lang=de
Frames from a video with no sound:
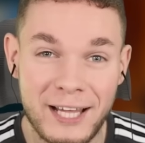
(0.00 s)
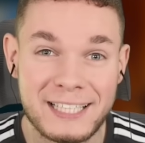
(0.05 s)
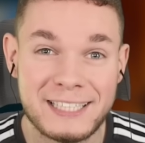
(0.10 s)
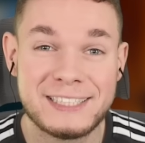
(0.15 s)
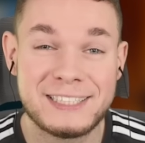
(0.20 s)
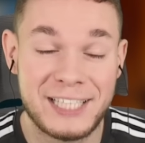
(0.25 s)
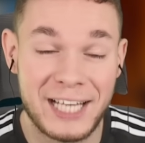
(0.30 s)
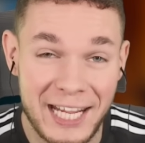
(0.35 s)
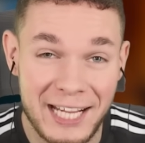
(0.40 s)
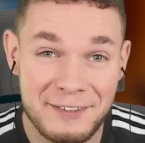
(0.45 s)
an
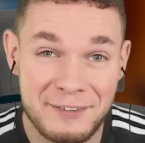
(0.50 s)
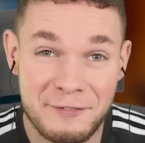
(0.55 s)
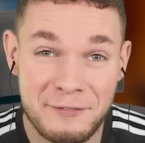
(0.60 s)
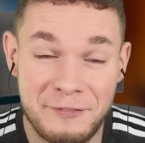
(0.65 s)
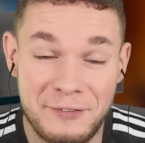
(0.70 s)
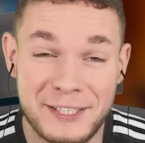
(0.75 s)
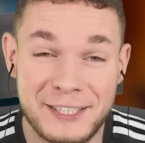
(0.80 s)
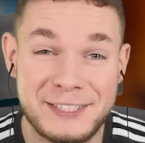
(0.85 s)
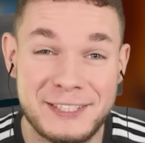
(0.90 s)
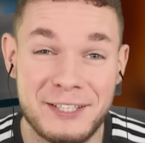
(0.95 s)
Shakes
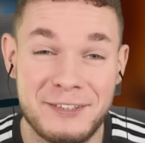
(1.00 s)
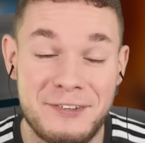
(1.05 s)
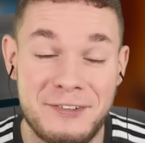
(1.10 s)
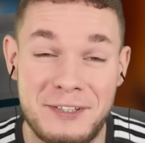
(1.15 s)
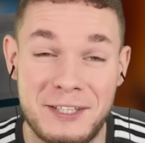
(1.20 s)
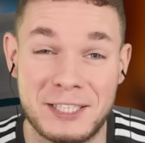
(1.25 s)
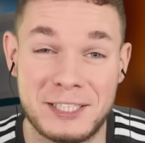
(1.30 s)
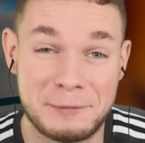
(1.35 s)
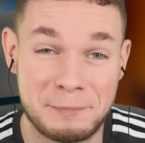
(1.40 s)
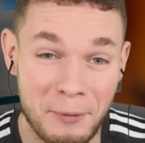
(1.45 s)
Fidgets,
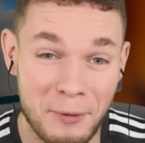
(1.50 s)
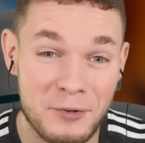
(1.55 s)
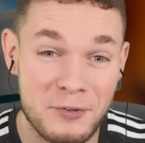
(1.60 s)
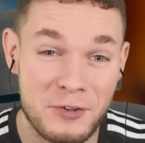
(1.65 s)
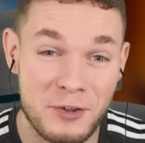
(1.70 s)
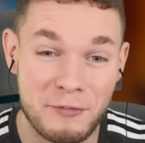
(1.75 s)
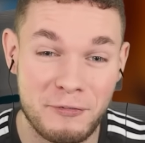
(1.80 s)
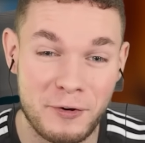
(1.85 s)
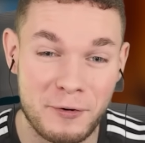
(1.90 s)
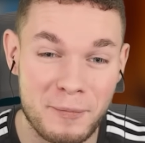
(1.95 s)
der
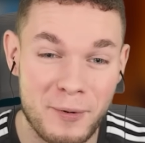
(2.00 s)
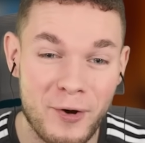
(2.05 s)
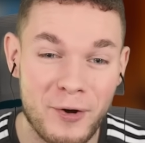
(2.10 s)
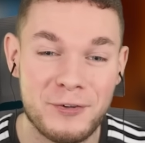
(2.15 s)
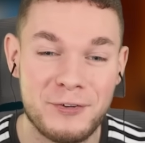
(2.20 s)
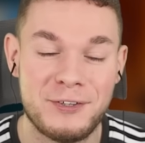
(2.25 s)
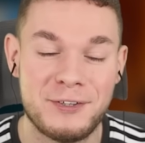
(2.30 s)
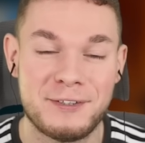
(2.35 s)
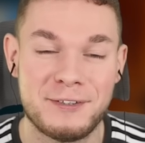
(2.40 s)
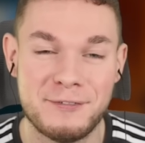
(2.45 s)
Sponsor vom
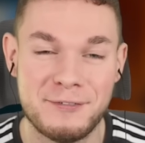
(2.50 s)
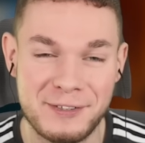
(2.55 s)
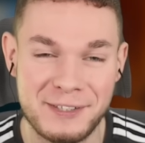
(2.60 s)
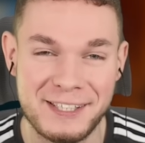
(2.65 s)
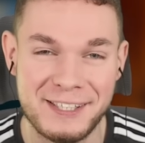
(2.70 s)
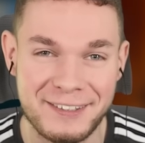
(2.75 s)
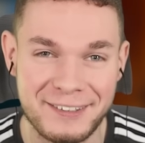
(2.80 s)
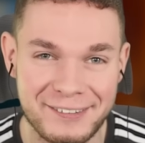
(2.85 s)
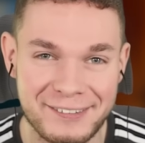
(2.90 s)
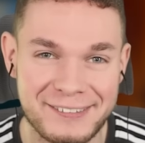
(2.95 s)
heutigen
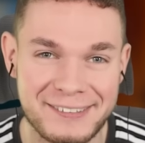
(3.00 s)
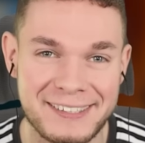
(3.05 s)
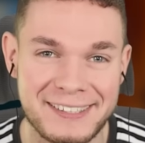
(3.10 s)
Video.